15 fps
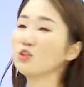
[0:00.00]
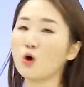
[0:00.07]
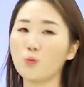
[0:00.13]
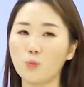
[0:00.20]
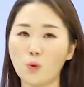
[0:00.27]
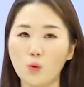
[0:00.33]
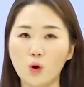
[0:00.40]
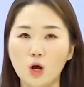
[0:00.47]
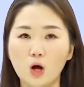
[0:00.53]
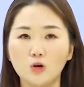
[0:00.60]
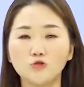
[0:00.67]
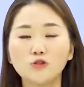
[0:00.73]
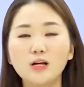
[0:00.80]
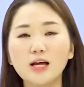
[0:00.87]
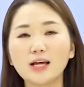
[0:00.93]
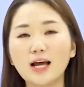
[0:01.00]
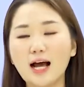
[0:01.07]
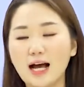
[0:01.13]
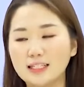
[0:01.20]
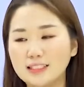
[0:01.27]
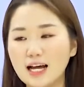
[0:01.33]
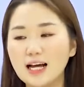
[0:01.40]
정보, 우리에게
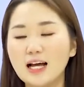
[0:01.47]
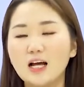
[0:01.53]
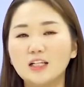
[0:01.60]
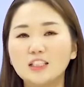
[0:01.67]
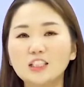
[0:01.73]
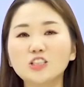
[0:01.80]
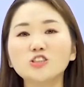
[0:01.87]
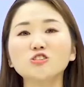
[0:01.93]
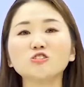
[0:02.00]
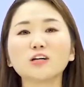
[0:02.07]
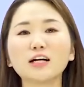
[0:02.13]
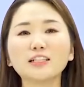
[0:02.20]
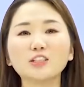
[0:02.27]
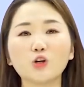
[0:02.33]
가장 친숙한